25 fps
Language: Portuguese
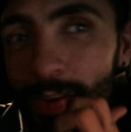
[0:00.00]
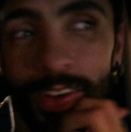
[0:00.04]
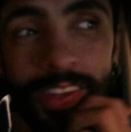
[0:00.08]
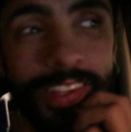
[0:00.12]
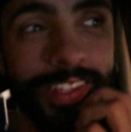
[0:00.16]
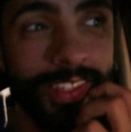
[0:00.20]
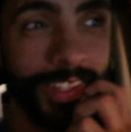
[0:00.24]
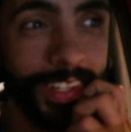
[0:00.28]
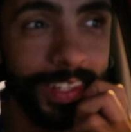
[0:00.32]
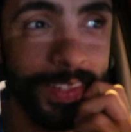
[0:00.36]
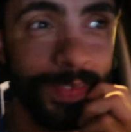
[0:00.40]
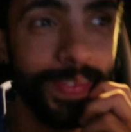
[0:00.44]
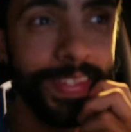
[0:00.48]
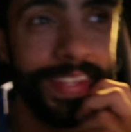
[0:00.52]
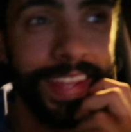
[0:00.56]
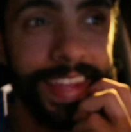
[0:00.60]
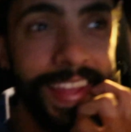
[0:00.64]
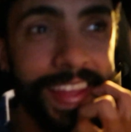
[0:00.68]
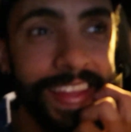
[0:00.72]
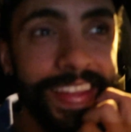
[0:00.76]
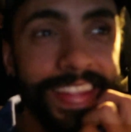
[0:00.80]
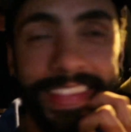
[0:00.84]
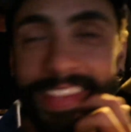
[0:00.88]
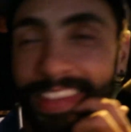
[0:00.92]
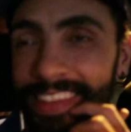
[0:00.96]
Dois ônibus.
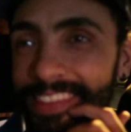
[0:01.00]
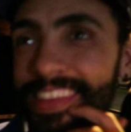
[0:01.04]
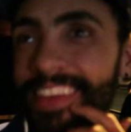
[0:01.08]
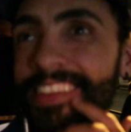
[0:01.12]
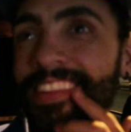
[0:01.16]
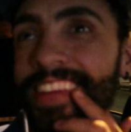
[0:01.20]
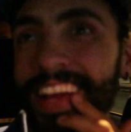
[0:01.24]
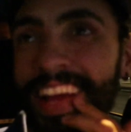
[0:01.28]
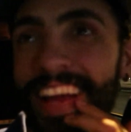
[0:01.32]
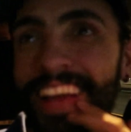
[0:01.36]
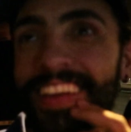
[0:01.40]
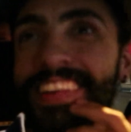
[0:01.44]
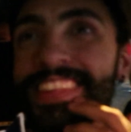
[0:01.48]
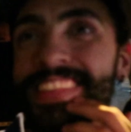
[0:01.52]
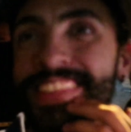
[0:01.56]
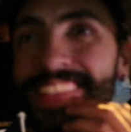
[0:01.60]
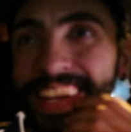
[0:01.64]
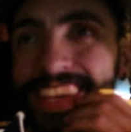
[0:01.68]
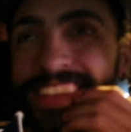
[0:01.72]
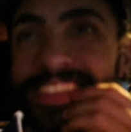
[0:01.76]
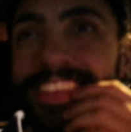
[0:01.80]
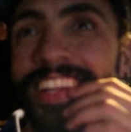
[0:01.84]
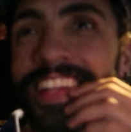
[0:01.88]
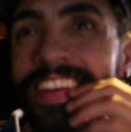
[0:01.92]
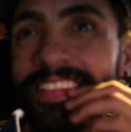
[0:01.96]
E você chegar com as
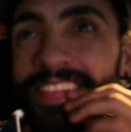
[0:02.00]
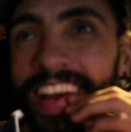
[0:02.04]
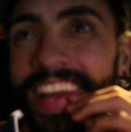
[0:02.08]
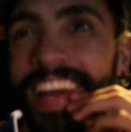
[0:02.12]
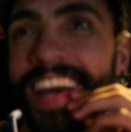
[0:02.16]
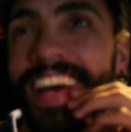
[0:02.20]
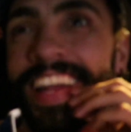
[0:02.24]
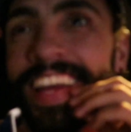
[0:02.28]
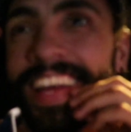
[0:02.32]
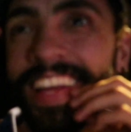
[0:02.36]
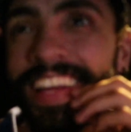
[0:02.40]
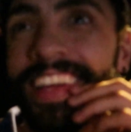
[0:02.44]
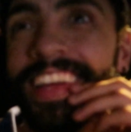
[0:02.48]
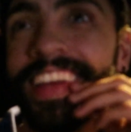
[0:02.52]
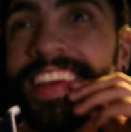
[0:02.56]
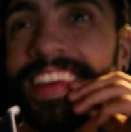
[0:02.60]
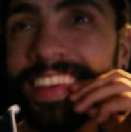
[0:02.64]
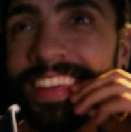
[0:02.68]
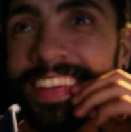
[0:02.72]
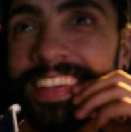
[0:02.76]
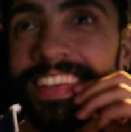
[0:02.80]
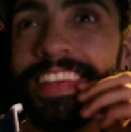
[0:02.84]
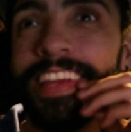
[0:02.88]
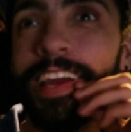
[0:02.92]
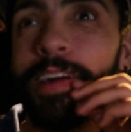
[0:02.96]
três horas da manhã, né?
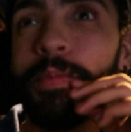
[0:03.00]
Bem